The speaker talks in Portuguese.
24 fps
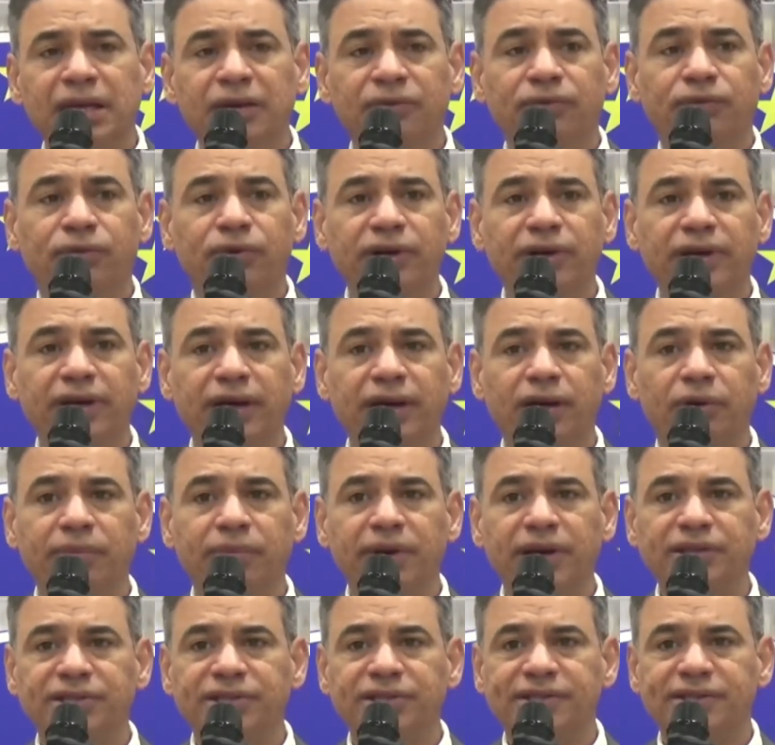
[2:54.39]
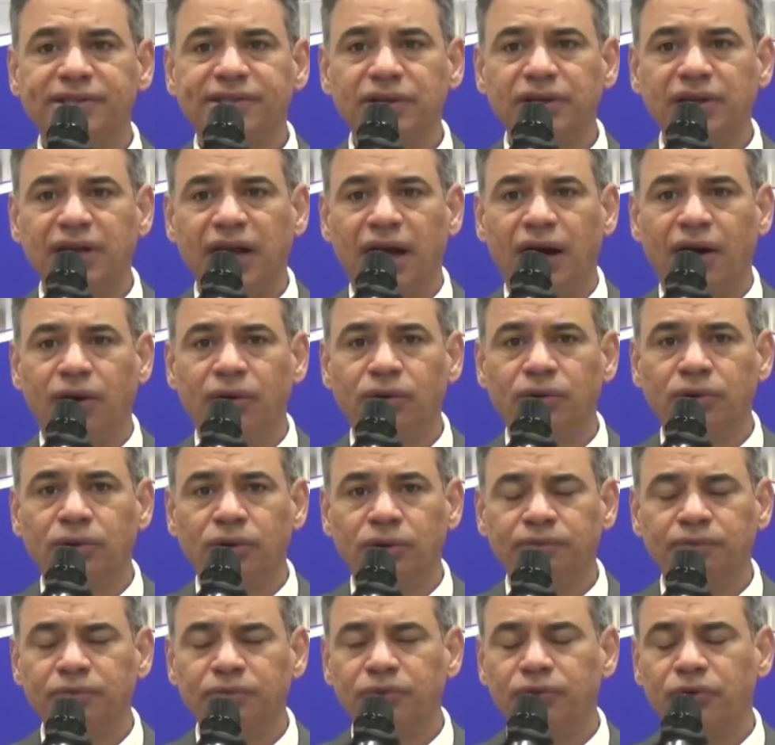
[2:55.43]
e foi realmente assim
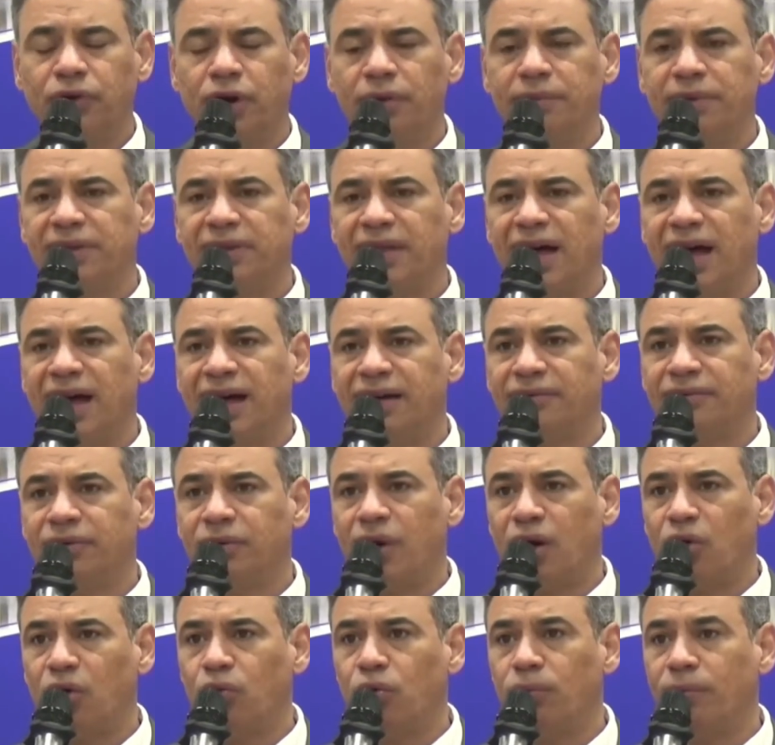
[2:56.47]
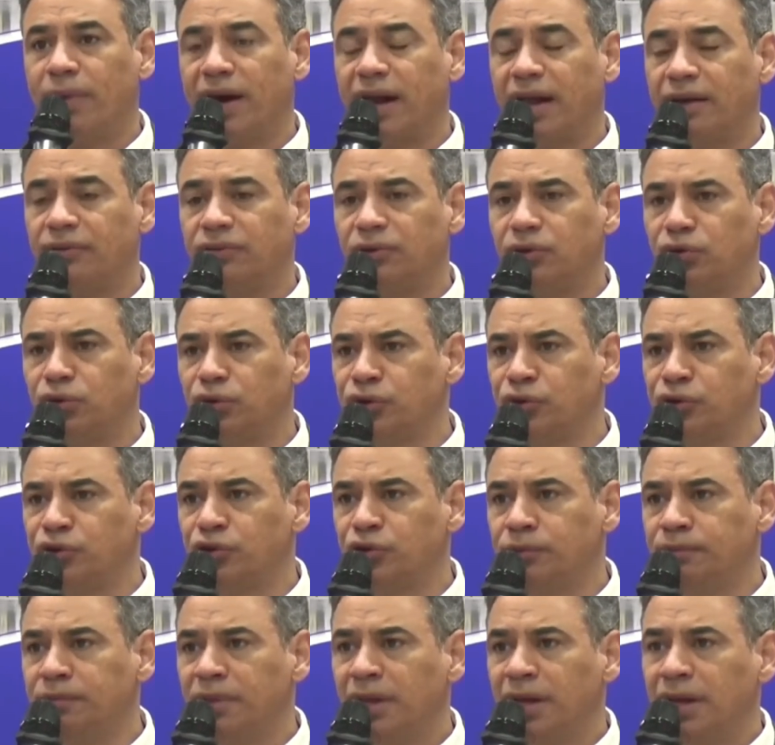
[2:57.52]
algo formidável, algo
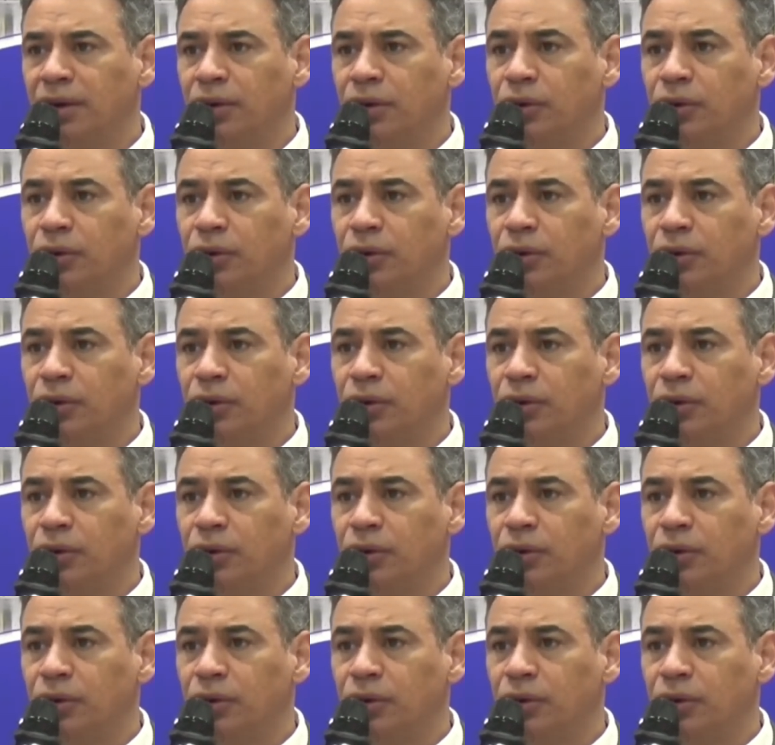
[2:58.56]
maravilhoso.